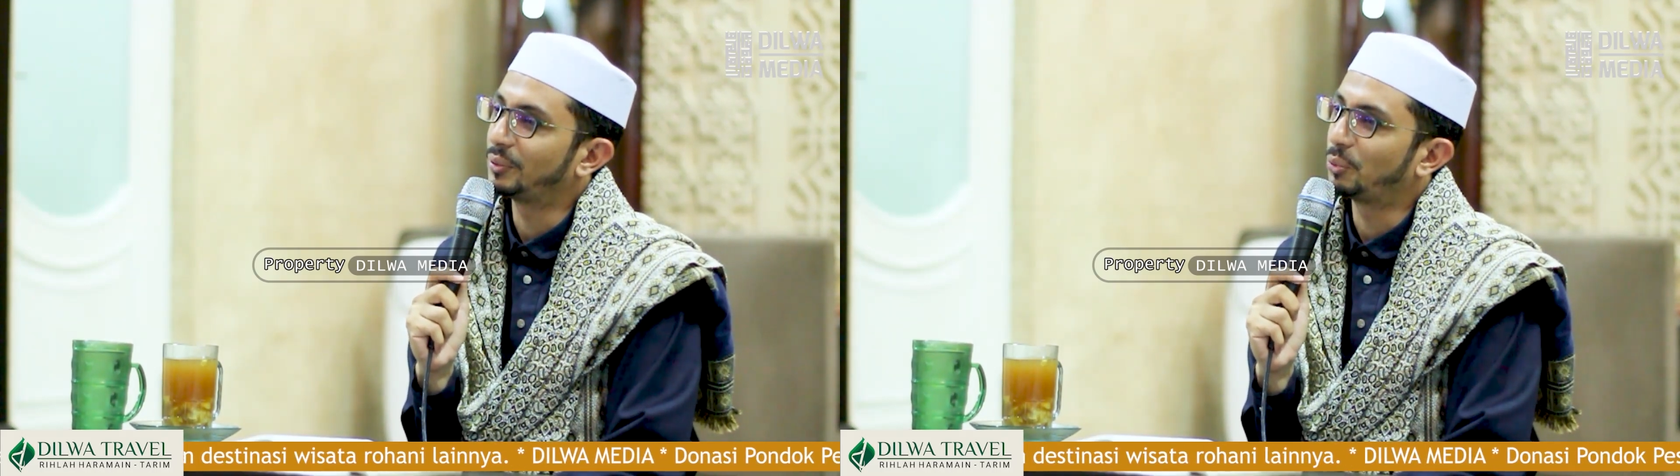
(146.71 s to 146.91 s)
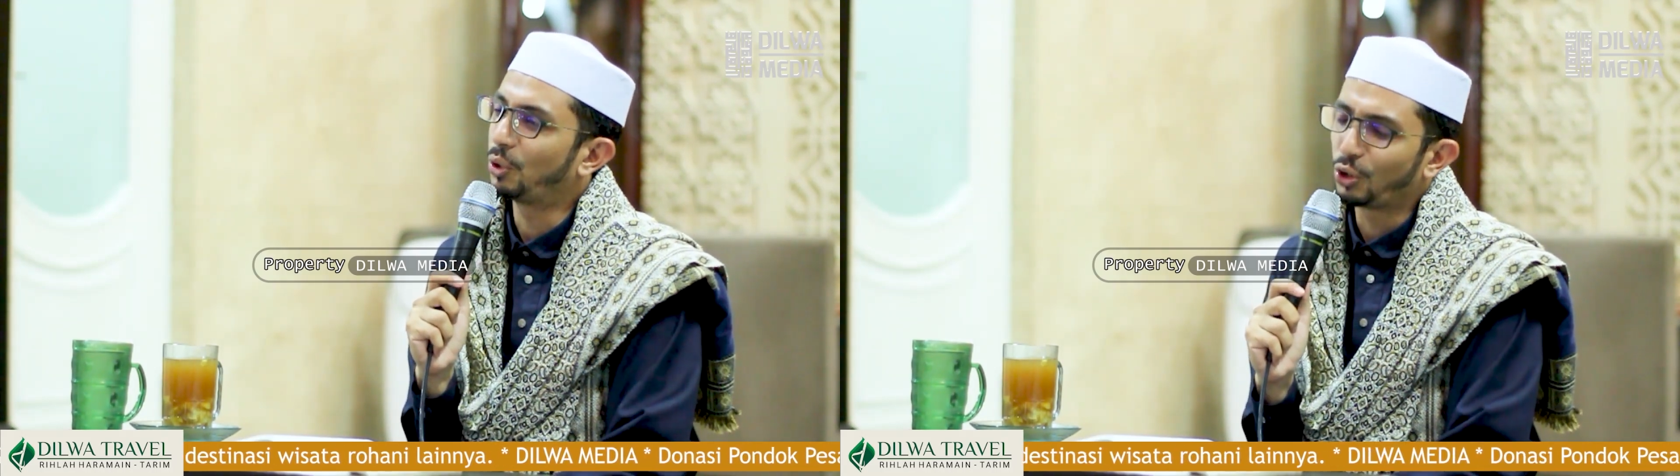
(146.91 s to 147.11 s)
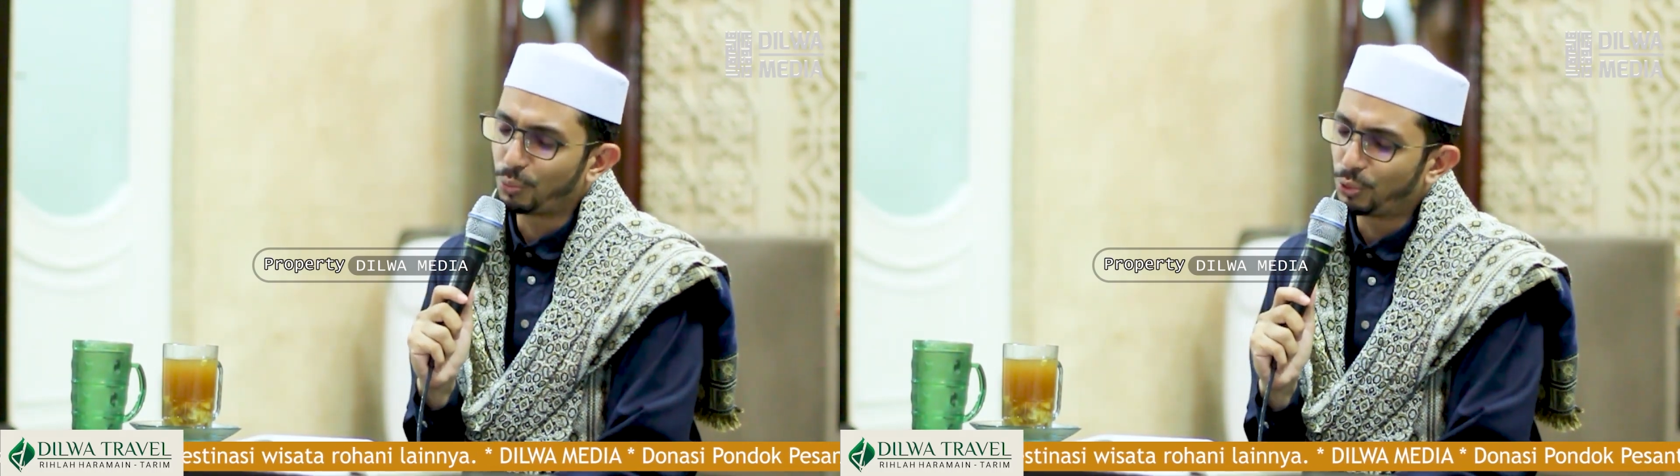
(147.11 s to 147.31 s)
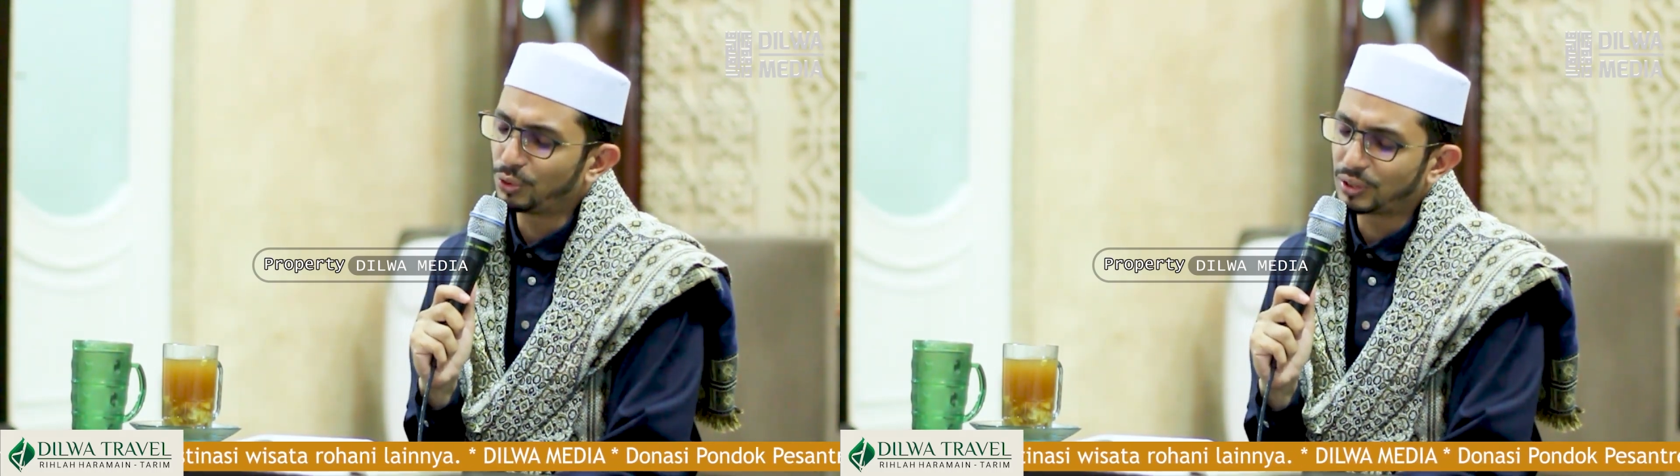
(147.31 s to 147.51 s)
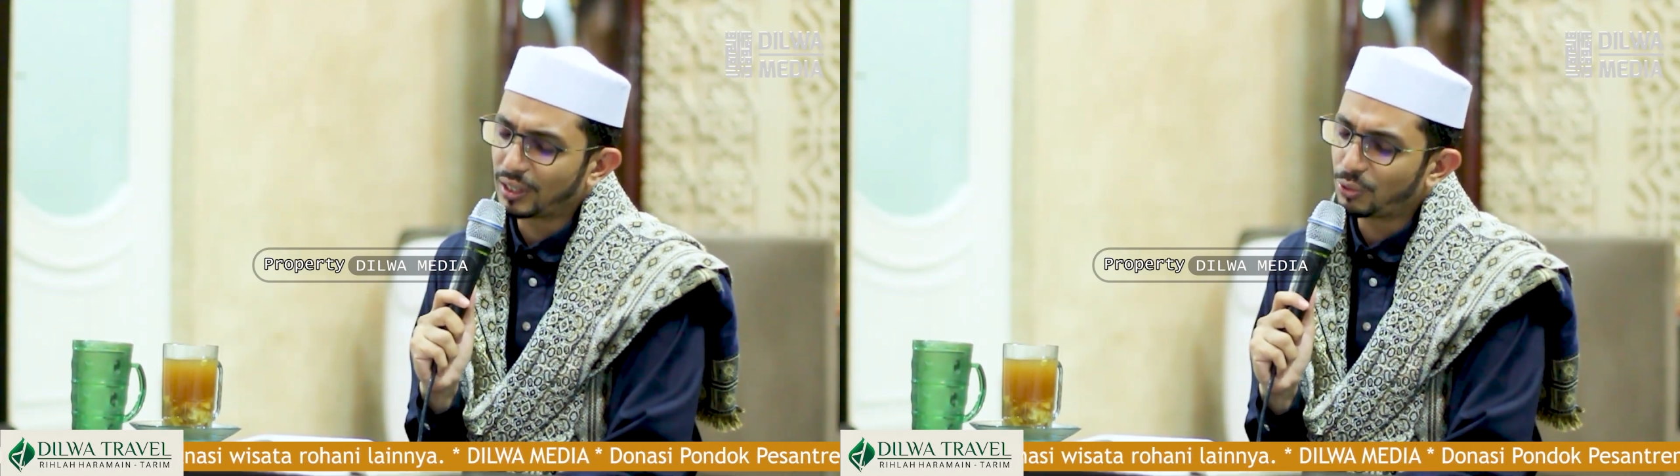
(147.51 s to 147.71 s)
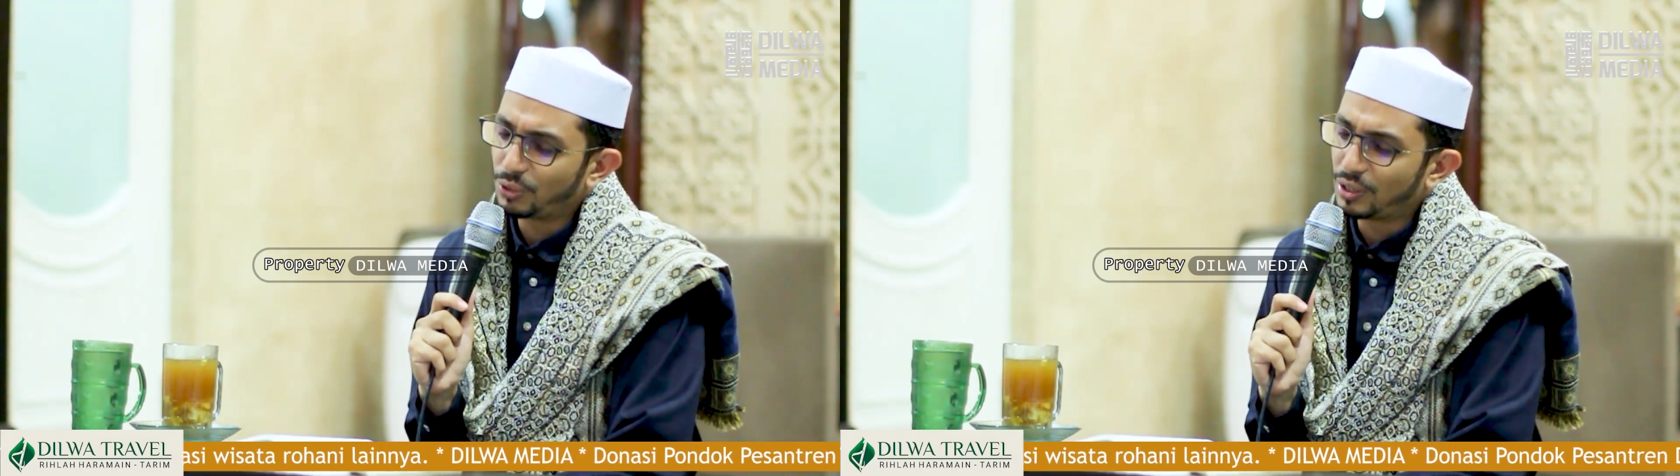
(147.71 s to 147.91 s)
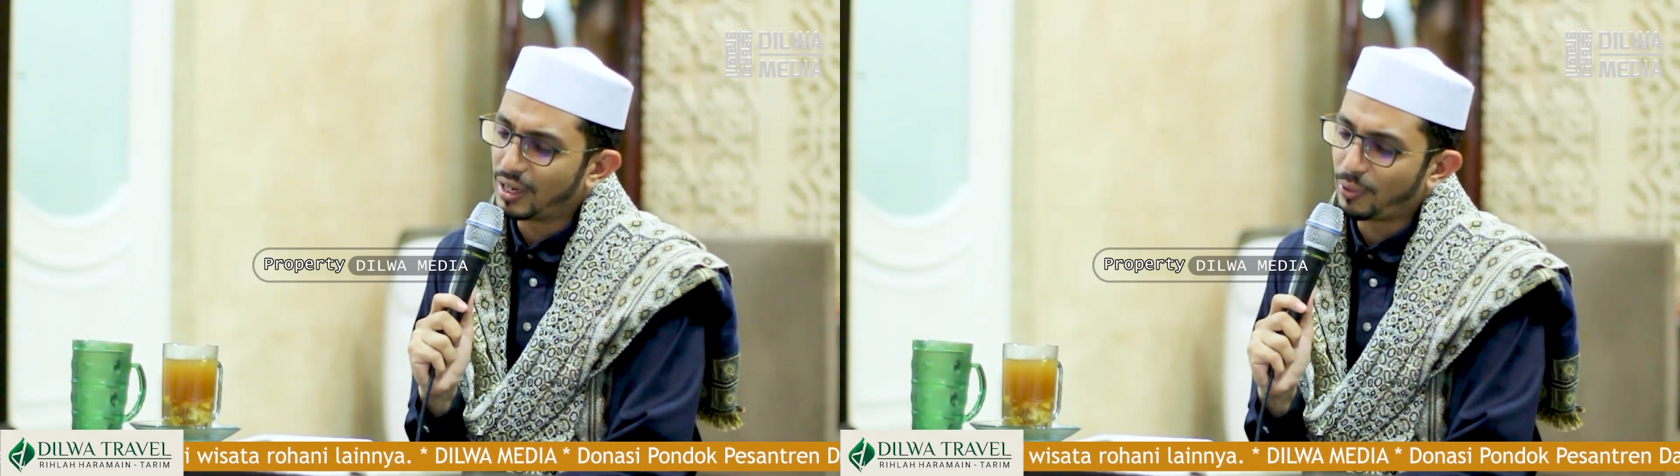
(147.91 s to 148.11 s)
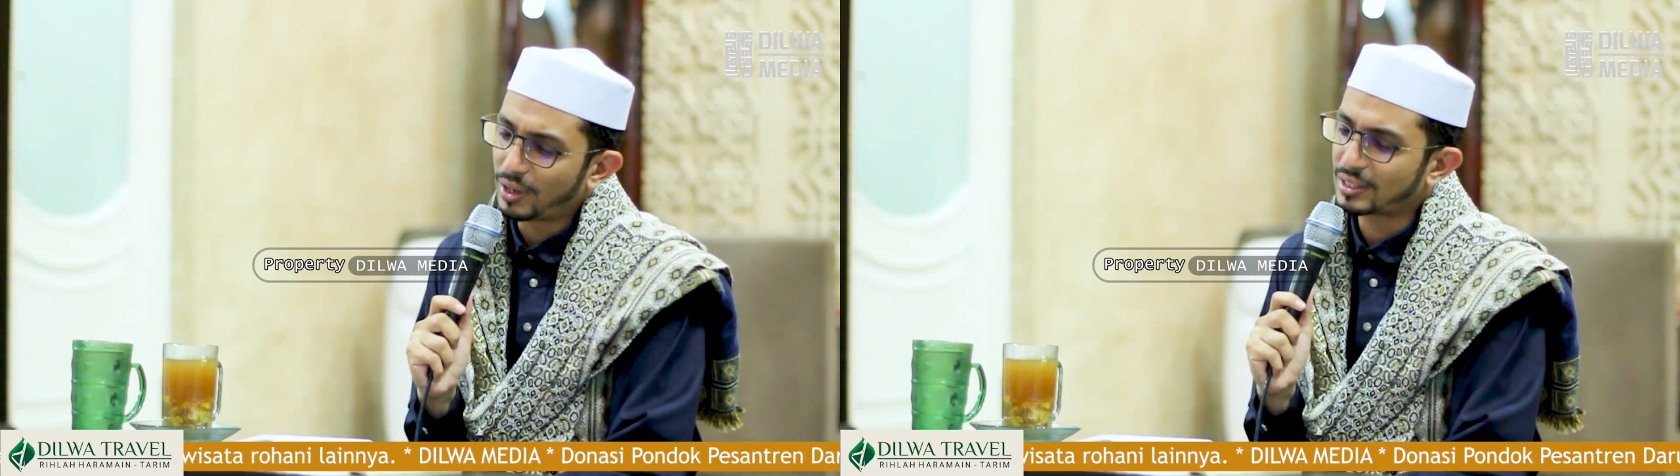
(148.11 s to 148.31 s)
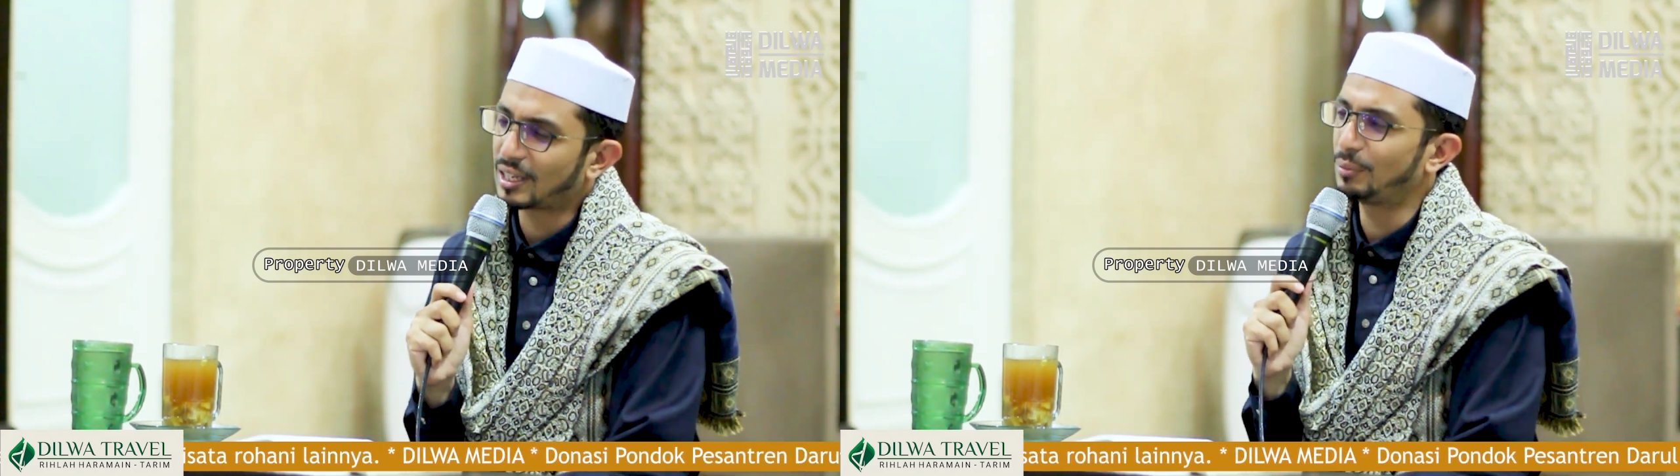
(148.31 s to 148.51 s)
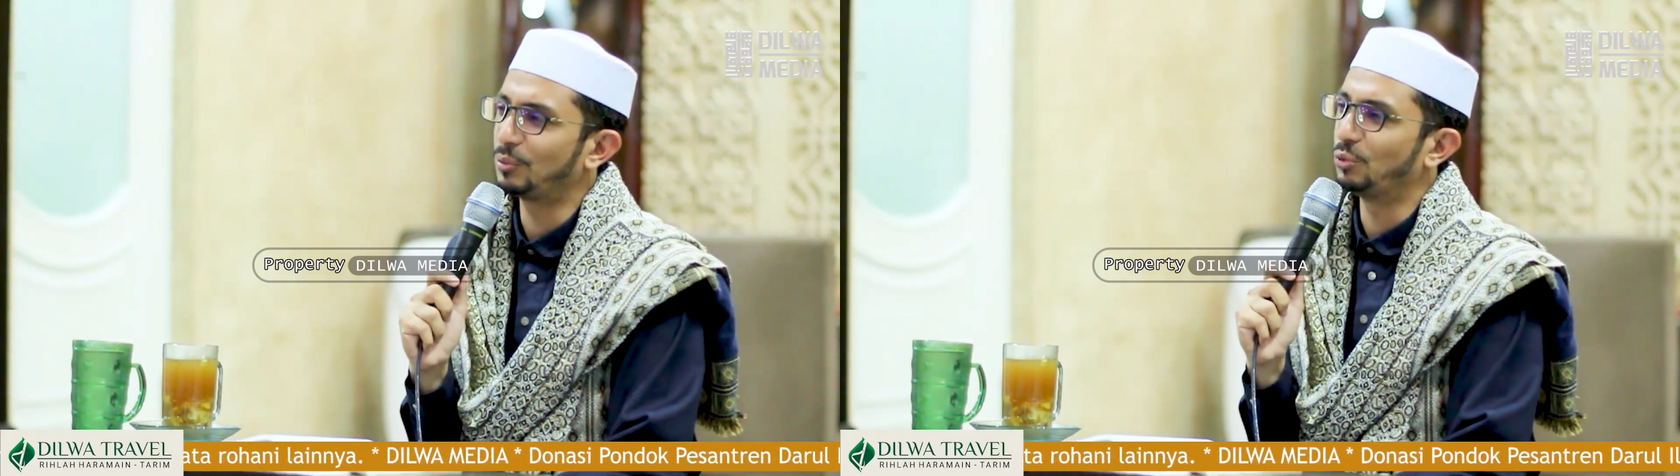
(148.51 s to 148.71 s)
Walaupun saya udah dewasa, Bib,